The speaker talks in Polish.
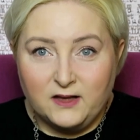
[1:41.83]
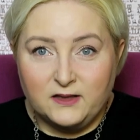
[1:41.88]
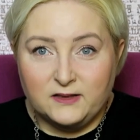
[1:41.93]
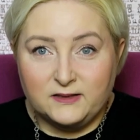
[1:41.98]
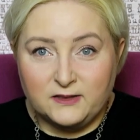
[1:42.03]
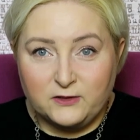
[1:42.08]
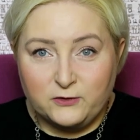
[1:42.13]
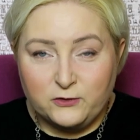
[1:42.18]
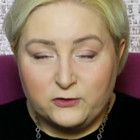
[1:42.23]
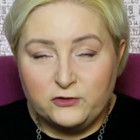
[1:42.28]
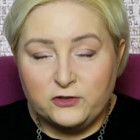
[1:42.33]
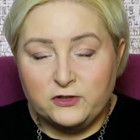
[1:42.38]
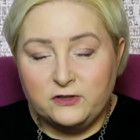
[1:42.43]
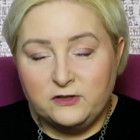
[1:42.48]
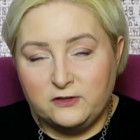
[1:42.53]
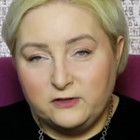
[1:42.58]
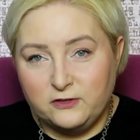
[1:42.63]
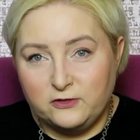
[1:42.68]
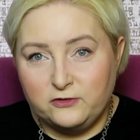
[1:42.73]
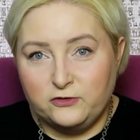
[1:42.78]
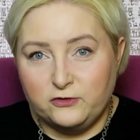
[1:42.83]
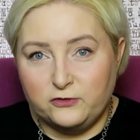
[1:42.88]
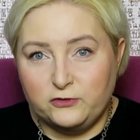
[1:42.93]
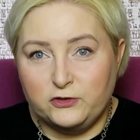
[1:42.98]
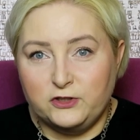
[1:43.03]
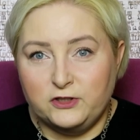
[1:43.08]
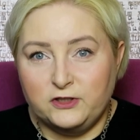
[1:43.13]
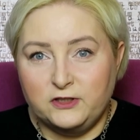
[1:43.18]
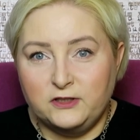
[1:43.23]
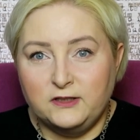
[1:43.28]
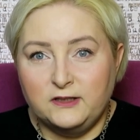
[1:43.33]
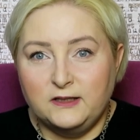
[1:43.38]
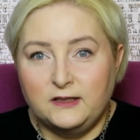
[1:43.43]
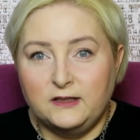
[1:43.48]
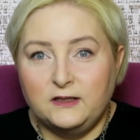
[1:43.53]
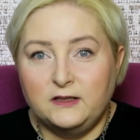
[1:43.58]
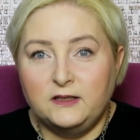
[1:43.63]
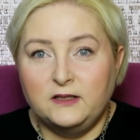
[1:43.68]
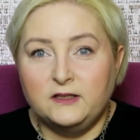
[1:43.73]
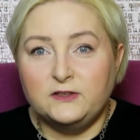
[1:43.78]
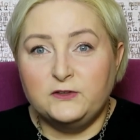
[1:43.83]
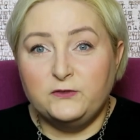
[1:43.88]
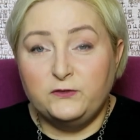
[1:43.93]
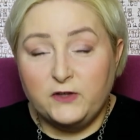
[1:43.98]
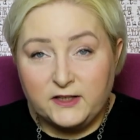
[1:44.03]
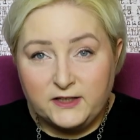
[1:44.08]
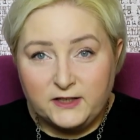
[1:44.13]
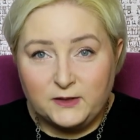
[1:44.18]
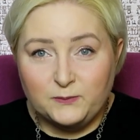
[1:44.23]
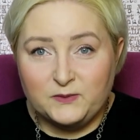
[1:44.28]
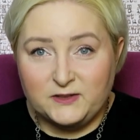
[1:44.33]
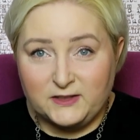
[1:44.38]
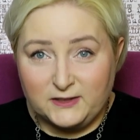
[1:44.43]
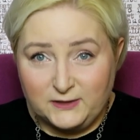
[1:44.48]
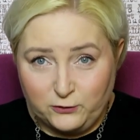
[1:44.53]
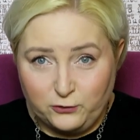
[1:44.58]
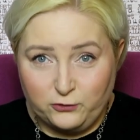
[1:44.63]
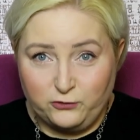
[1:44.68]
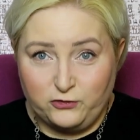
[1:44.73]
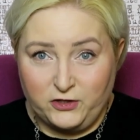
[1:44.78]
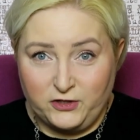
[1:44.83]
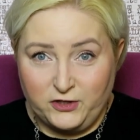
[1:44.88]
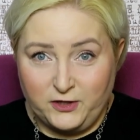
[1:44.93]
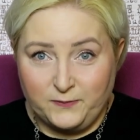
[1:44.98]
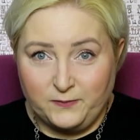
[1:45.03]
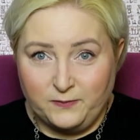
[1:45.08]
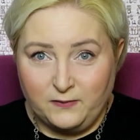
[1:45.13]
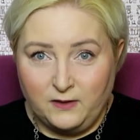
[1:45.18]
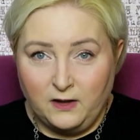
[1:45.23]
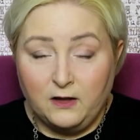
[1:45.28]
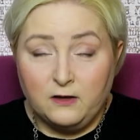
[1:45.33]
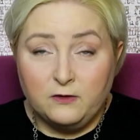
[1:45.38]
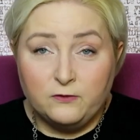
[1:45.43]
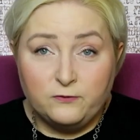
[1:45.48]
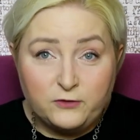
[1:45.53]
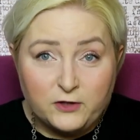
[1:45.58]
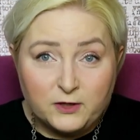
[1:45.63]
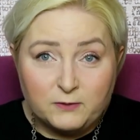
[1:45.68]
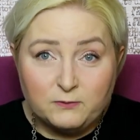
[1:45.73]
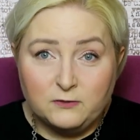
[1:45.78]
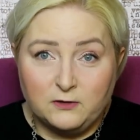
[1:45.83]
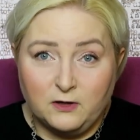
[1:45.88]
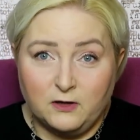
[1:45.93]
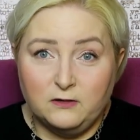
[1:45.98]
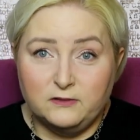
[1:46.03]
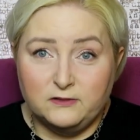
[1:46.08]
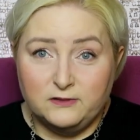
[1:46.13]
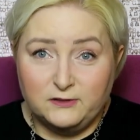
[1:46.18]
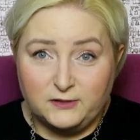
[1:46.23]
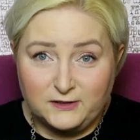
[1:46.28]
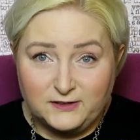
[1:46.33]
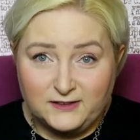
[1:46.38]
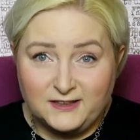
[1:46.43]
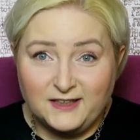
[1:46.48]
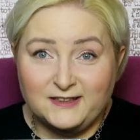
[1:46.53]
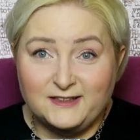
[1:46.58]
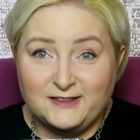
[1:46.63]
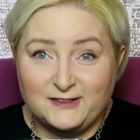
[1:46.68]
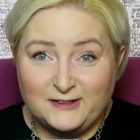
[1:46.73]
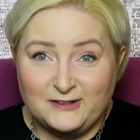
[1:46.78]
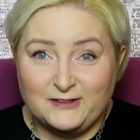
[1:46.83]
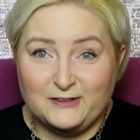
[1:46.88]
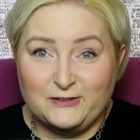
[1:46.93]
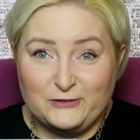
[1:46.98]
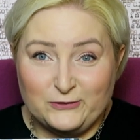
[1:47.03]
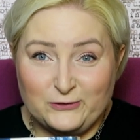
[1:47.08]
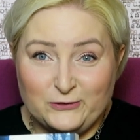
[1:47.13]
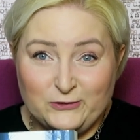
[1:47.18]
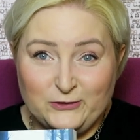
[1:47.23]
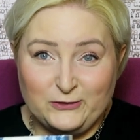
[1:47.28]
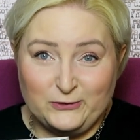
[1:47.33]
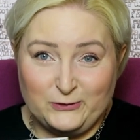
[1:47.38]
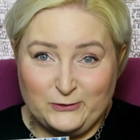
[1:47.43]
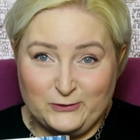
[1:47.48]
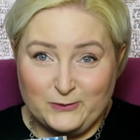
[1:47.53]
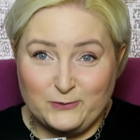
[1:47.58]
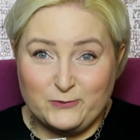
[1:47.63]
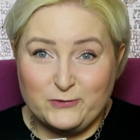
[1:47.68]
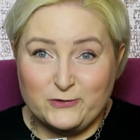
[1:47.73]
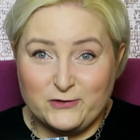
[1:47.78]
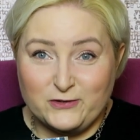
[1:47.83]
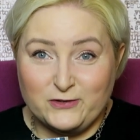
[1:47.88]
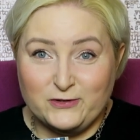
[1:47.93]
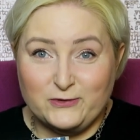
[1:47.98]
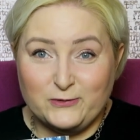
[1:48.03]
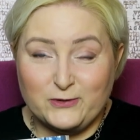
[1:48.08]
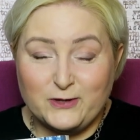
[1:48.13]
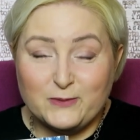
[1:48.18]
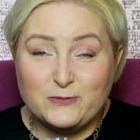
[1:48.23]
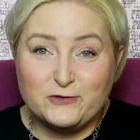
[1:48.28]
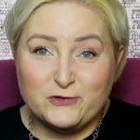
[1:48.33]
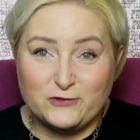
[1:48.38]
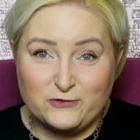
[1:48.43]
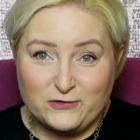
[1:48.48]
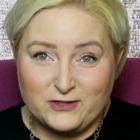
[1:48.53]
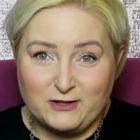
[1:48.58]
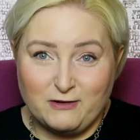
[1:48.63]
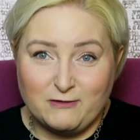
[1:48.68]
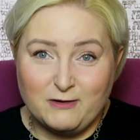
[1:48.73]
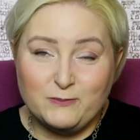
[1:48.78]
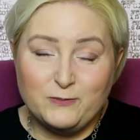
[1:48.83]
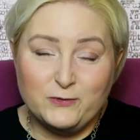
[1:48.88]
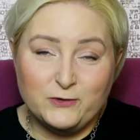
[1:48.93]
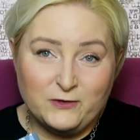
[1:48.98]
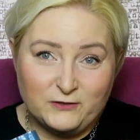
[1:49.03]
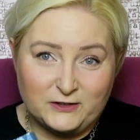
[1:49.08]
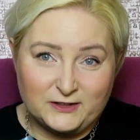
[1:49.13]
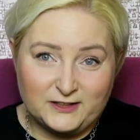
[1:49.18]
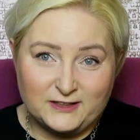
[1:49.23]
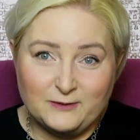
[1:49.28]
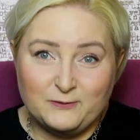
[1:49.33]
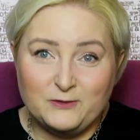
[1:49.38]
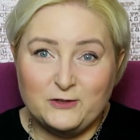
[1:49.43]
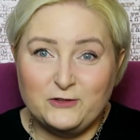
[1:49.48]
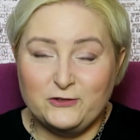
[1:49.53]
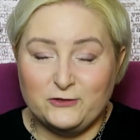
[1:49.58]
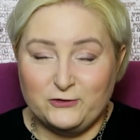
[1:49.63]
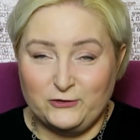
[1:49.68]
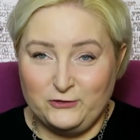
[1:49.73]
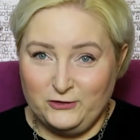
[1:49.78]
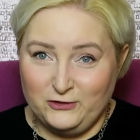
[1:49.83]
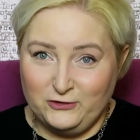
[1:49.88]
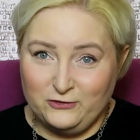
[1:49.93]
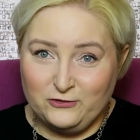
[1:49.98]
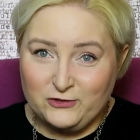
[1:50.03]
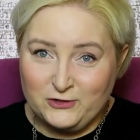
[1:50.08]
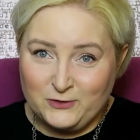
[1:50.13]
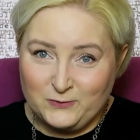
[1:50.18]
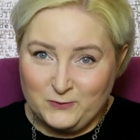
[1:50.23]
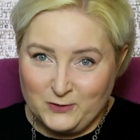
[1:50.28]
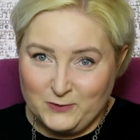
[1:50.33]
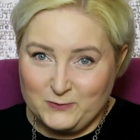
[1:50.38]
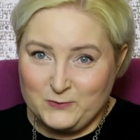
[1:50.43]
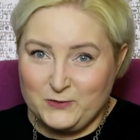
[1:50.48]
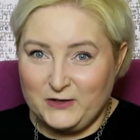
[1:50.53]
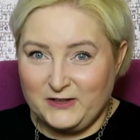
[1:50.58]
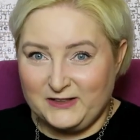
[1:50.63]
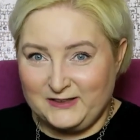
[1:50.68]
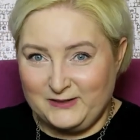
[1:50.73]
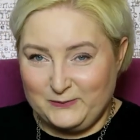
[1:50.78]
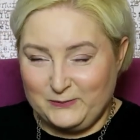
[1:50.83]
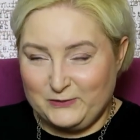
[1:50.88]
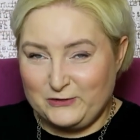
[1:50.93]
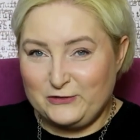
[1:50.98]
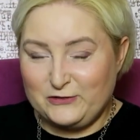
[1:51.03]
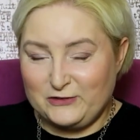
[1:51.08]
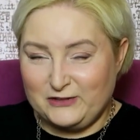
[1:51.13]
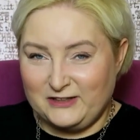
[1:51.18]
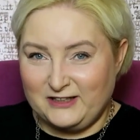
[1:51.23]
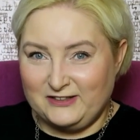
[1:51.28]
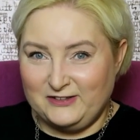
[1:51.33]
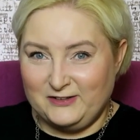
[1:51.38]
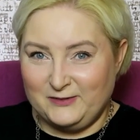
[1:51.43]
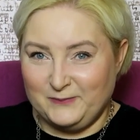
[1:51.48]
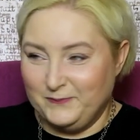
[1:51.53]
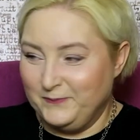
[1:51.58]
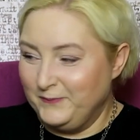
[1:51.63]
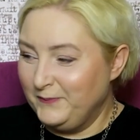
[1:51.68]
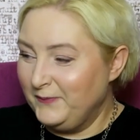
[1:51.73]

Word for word: Zakończenie tej książki jest wielkim zaskoczeniem. Wiem to z recenzji tej książki, które, które przeczytałam, ponieważ samej książki jeszcze nie miałam okazji przeczytać.